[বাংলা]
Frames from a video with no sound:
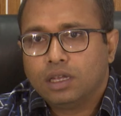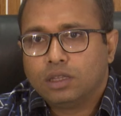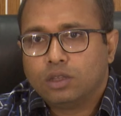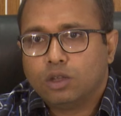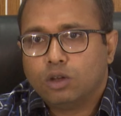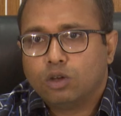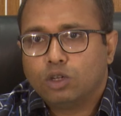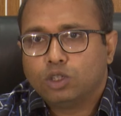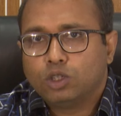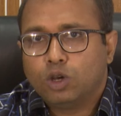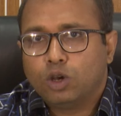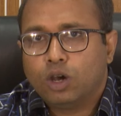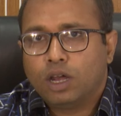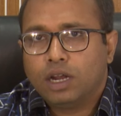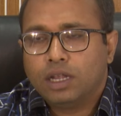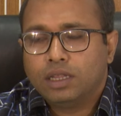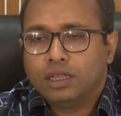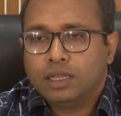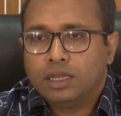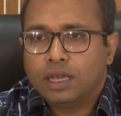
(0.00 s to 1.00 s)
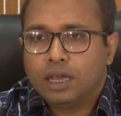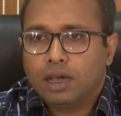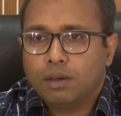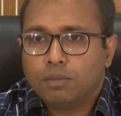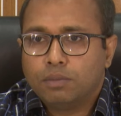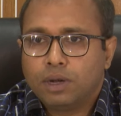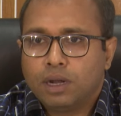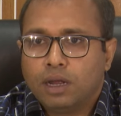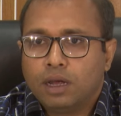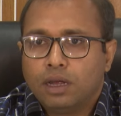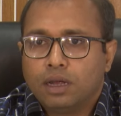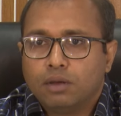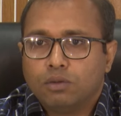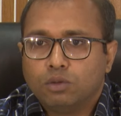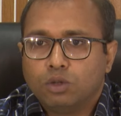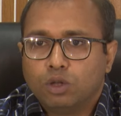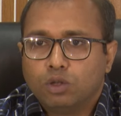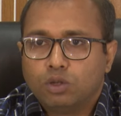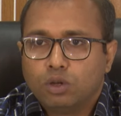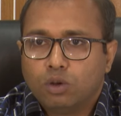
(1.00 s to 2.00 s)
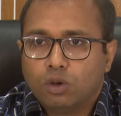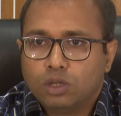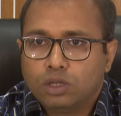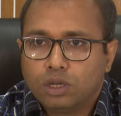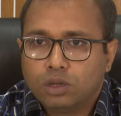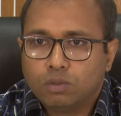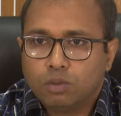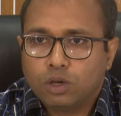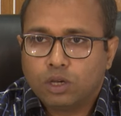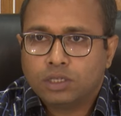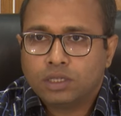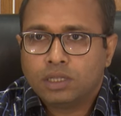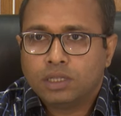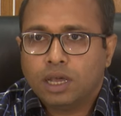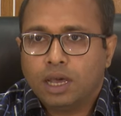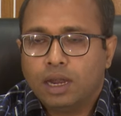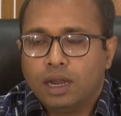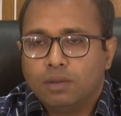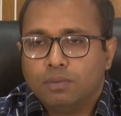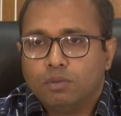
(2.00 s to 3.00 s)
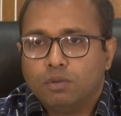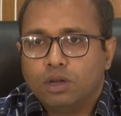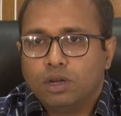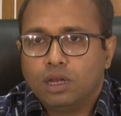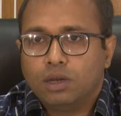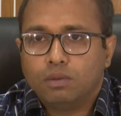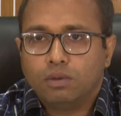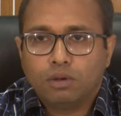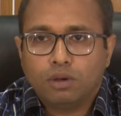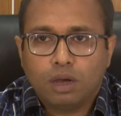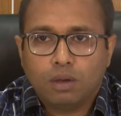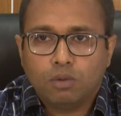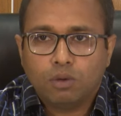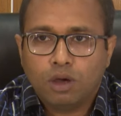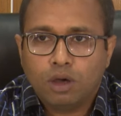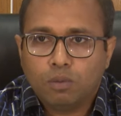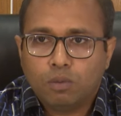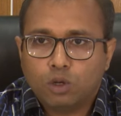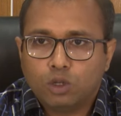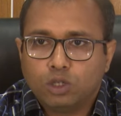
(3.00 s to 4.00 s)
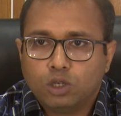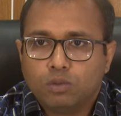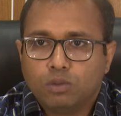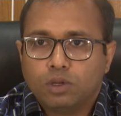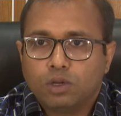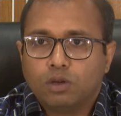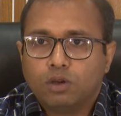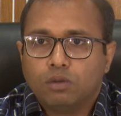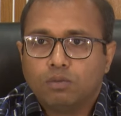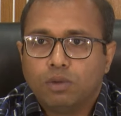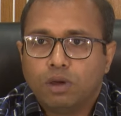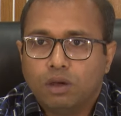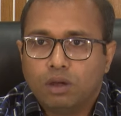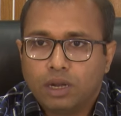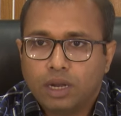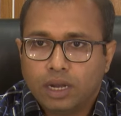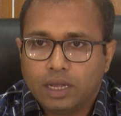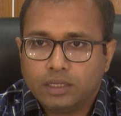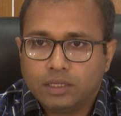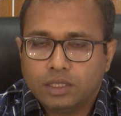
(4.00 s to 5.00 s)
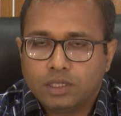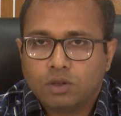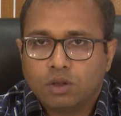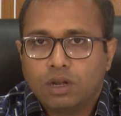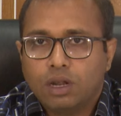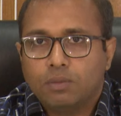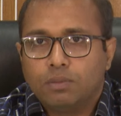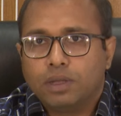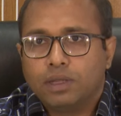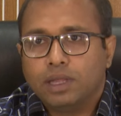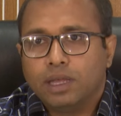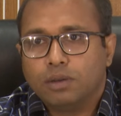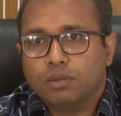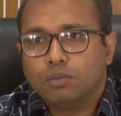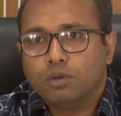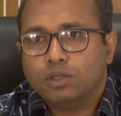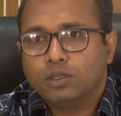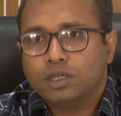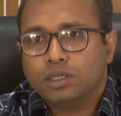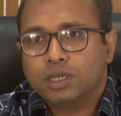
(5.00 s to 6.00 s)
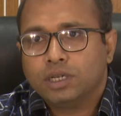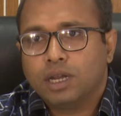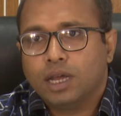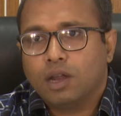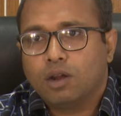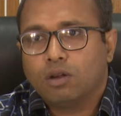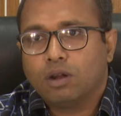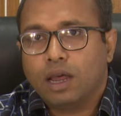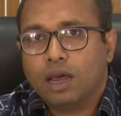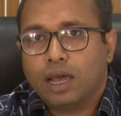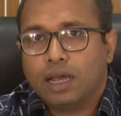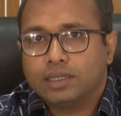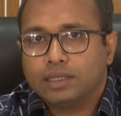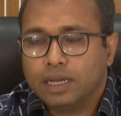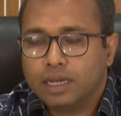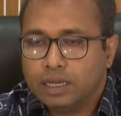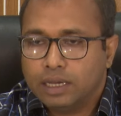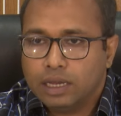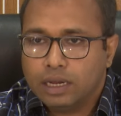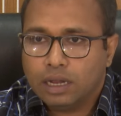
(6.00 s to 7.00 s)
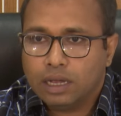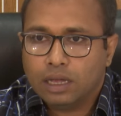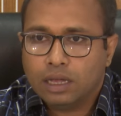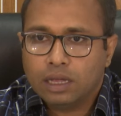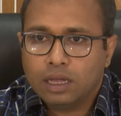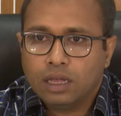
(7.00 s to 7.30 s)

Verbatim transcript: তখন সকালের দিকে আমরা উদ্যতন কর্তৃপক্ষের সাথে আলাপ করে এবং আবহাওয়া পর্যবেক্ষণ বা অ্যানালাইসিস করে আমরা দেখব যে সেটা আরও রাখা যায় কিনা